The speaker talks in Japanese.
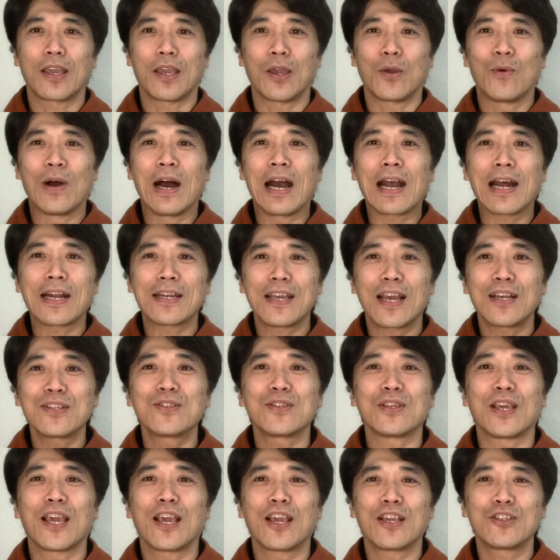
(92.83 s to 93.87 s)
えー、分かりや
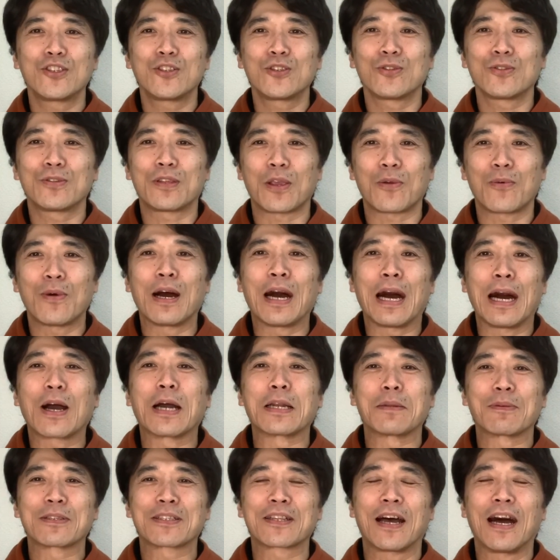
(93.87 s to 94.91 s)
すい編集点はあ
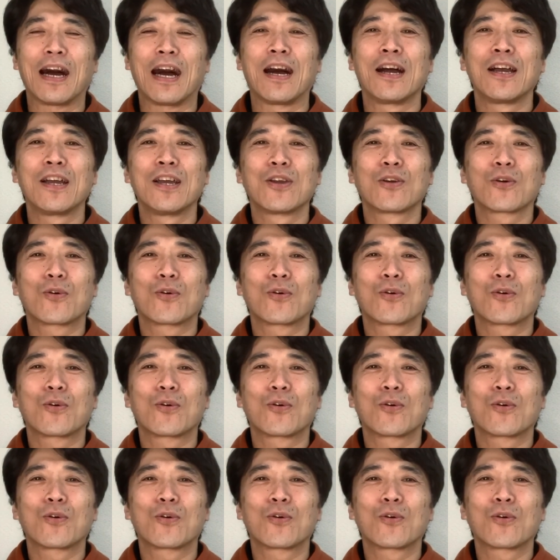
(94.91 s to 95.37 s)
りますあ